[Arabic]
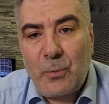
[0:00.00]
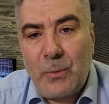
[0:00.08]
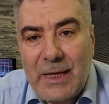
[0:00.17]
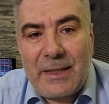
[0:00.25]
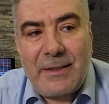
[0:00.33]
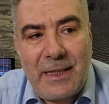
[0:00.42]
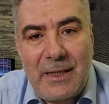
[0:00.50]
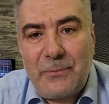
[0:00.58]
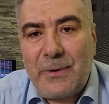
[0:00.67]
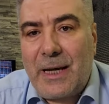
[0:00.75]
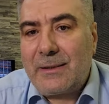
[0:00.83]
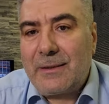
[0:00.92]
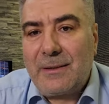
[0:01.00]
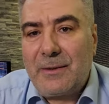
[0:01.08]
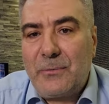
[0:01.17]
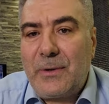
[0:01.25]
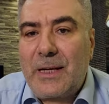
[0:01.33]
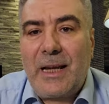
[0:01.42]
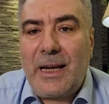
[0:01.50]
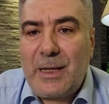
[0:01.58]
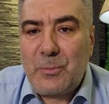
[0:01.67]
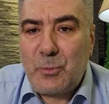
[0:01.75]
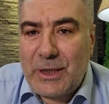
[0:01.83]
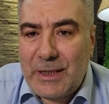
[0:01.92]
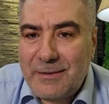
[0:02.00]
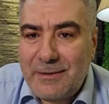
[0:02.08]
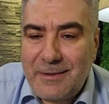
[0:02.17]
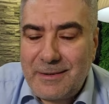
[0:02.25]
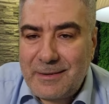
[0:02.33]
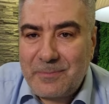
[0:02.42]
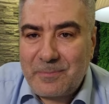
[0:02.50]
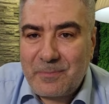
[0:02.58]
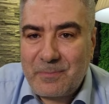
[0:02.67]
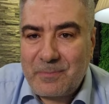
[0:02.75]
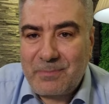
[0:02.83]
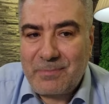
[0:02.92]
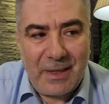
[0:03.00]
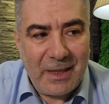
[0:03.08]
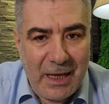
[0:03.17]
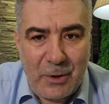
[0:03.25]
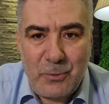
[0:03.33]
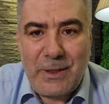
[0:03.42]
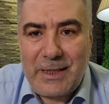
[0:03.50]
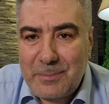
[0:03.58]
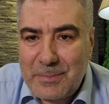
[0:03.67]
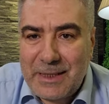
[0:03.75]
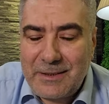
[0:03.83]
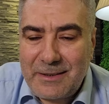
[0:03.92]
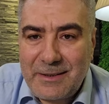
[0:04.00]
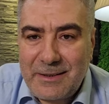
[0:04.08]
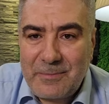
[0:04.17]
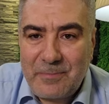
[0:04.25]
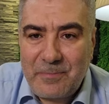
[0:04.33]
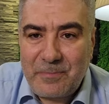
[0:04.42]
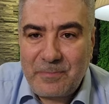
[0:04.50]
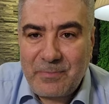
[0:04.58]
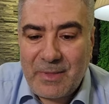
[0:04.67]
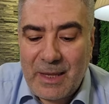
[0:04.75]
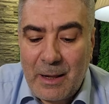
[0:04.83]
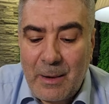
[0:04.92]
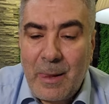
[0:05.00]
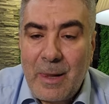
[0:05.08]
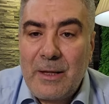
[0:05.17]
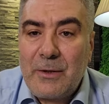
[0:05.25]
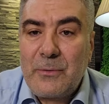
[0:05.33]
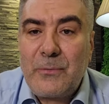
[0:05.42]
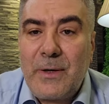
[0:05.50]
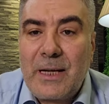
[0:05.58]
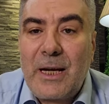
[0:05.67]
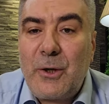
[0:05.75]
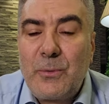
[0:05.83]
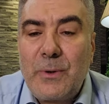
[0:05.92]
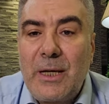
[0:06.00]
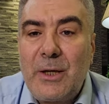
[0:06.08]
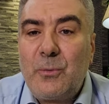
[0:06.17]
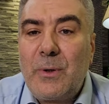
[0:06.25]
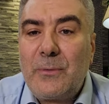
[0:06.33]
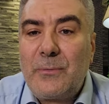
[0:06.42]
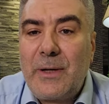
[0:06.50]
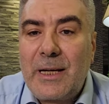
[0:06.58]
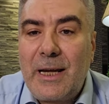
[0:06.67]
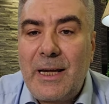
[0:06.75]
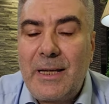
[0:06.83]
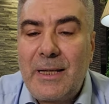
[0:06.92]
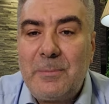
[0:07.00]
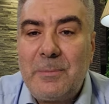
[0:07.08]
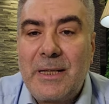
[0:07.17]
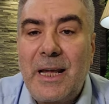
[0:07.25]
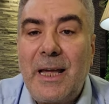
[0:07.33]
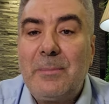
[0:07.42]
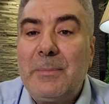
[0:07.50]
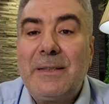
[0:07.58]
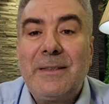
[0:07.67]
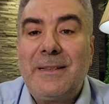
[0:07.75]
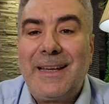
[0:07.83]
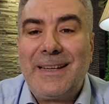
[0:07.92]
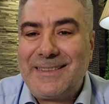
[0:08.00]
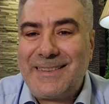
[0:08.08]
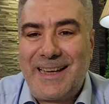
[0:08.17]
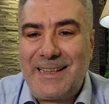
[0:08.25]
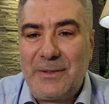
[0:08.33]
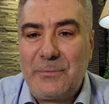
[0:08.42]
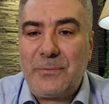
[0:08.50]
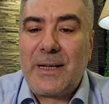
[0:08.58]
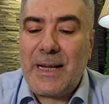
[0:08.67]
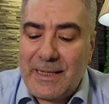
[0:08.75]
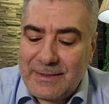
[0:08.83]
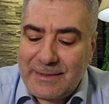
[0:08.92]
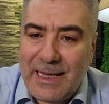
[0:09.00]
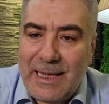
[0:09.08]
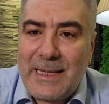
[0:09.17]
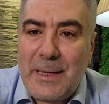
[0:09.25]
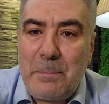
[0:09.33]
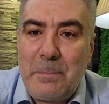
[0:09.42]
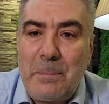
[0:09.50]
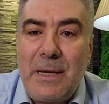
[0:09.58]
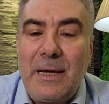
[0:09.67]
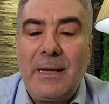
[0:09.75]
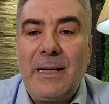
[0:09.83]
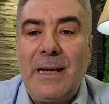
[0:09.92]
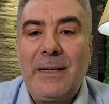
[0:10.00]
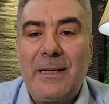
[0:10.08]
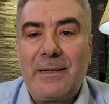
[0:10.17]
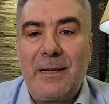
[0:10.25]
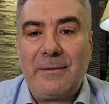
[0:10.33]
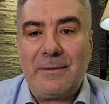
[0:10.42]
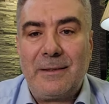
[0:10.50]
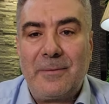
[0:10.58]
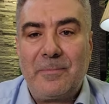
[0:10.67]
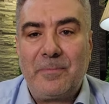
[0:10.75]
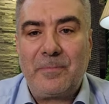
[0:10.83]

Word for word: ويختلف عن فرح الملحدين أو العلمانيين فرحنا هو فرح برحمة الله تعالى فرح دائم لا ينقطع